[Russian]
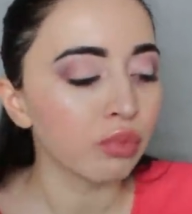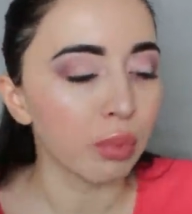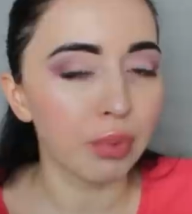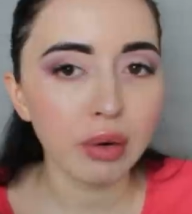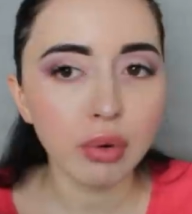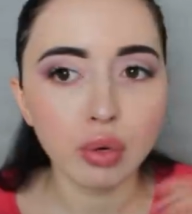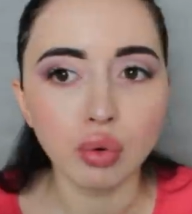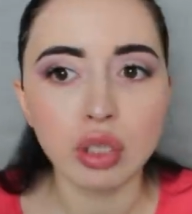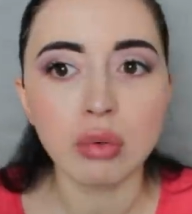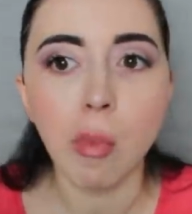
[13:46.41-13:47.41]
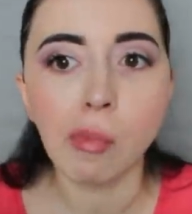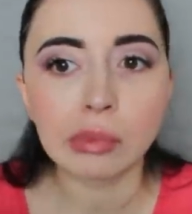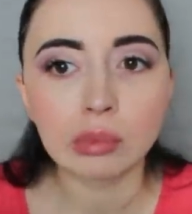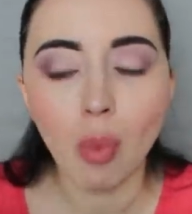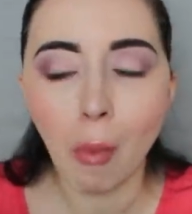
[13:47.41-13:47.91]
Во-первых, людям
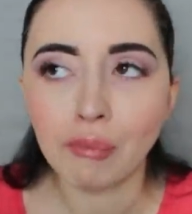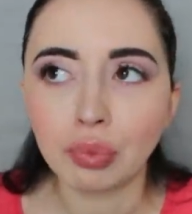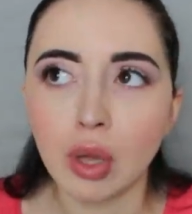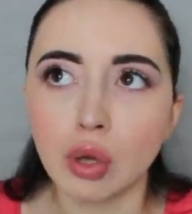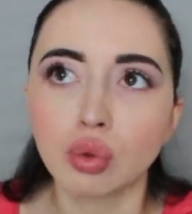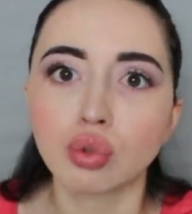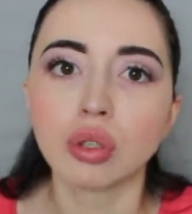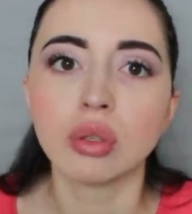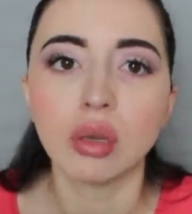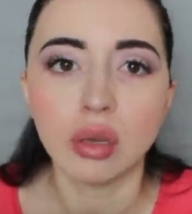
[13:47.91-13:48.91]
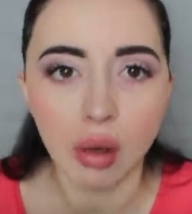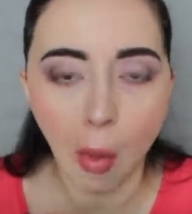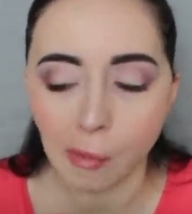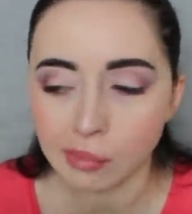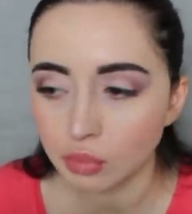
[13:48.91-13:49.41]
как-то уже
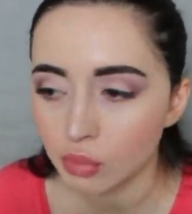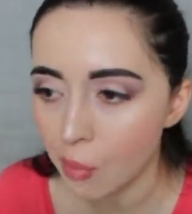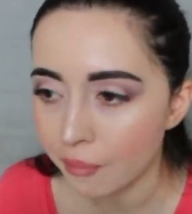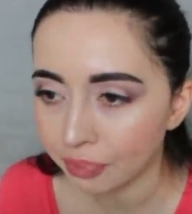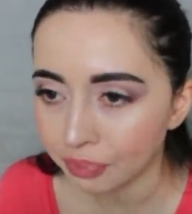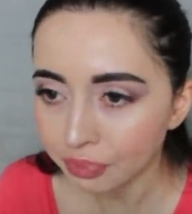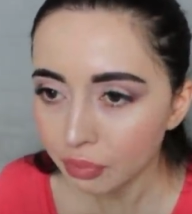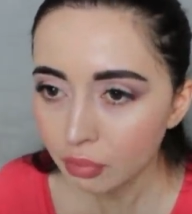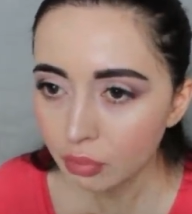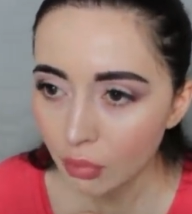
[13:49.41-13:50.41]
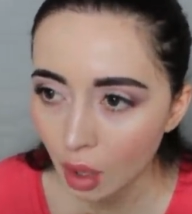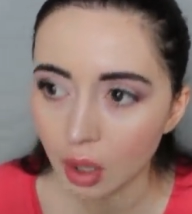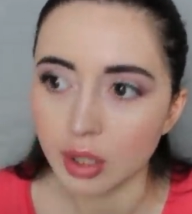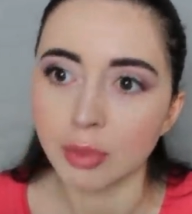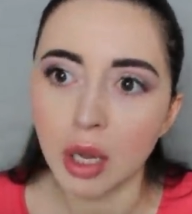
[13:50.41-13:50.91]
надоело.
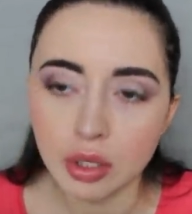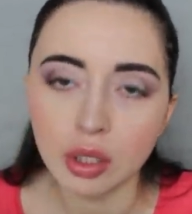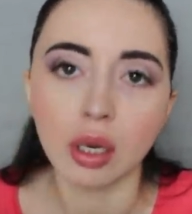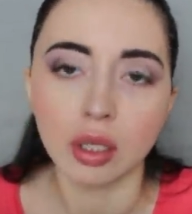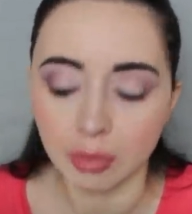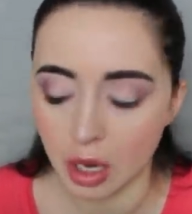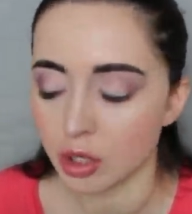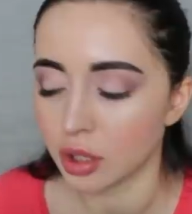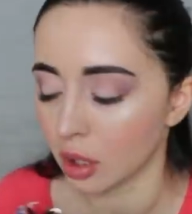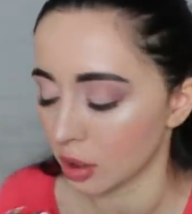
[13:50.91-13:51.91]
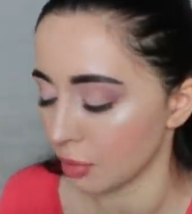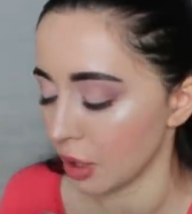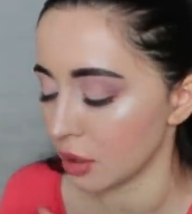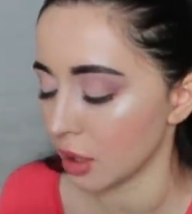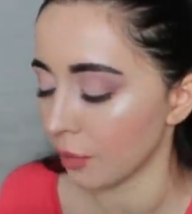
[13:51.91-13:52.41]
Косметика, косметика,
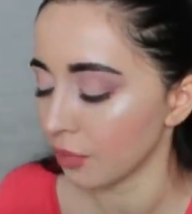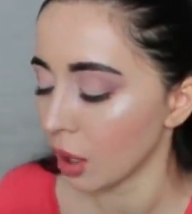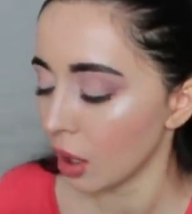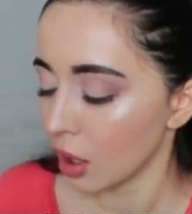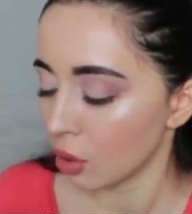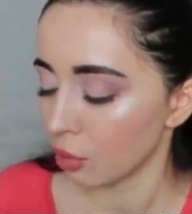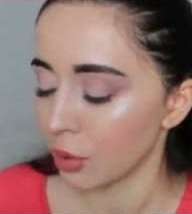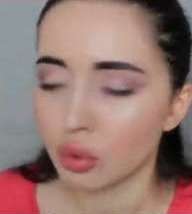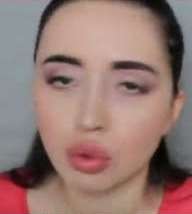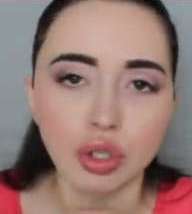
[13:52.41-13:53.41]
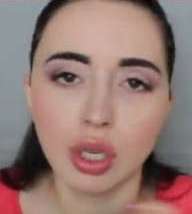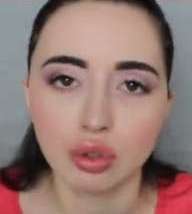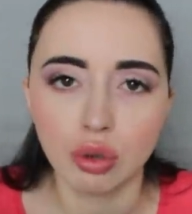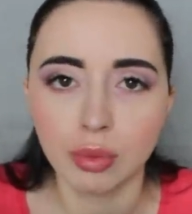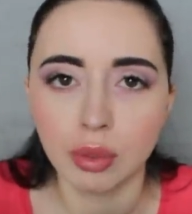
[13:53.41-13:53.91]
косметика. У меня тоже не
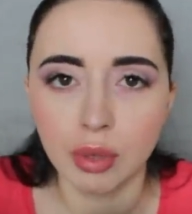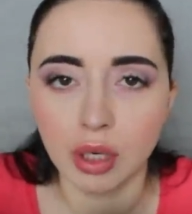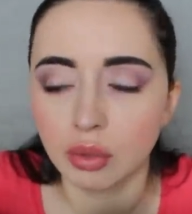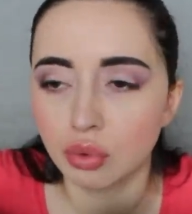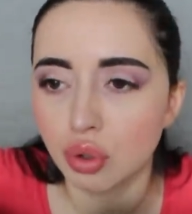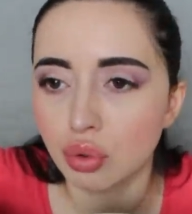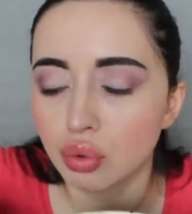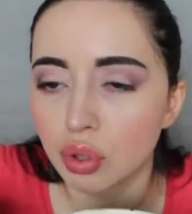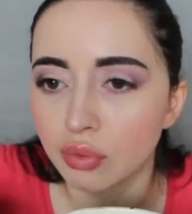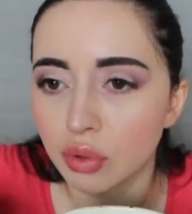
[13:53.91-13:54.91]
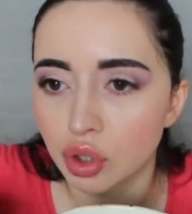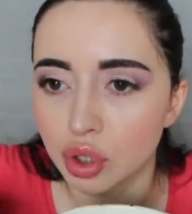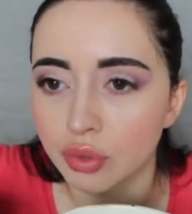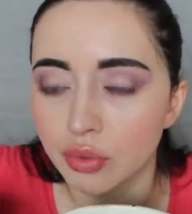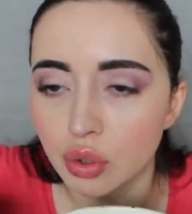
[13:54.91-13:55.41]
особо набирает. Я вот сегодня утром
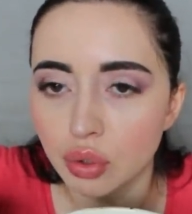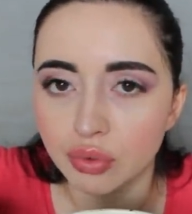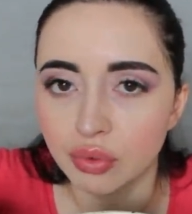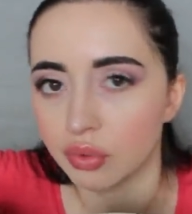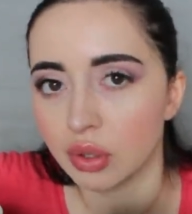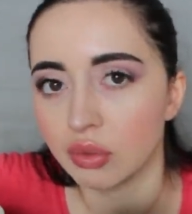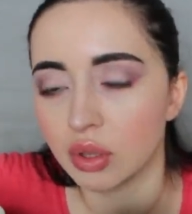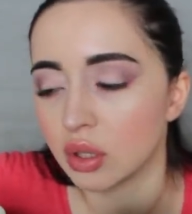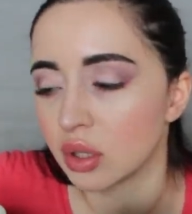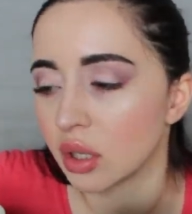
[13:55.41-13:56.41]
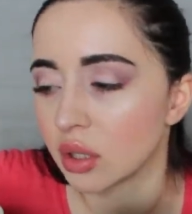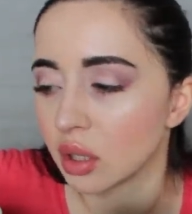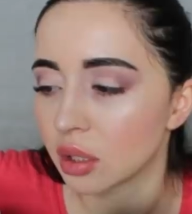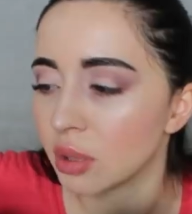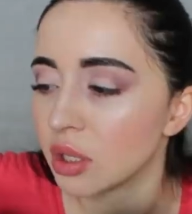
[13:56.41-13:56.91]
выложила видео, инвентаризация
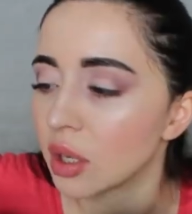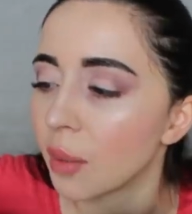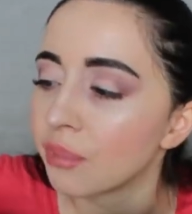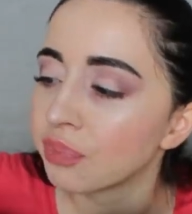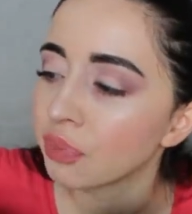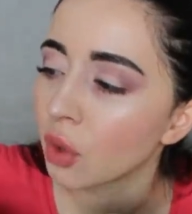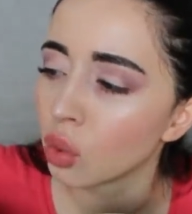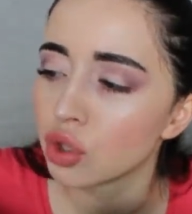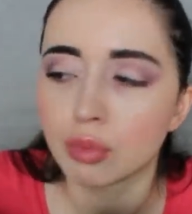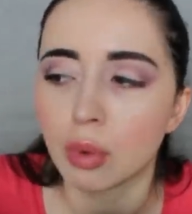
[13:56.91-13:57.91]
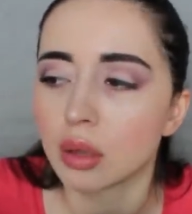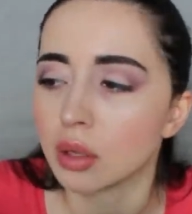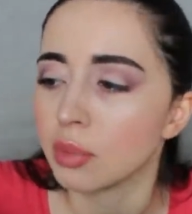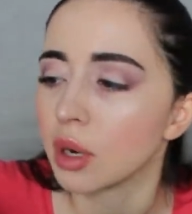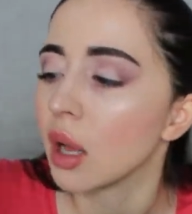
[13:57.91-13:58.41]
косметики. Очень мало
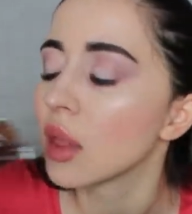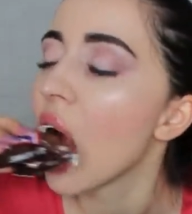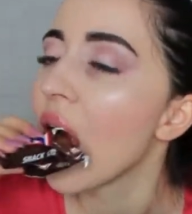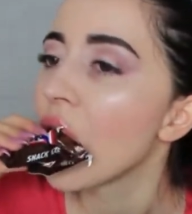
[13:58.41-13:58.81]
набирает.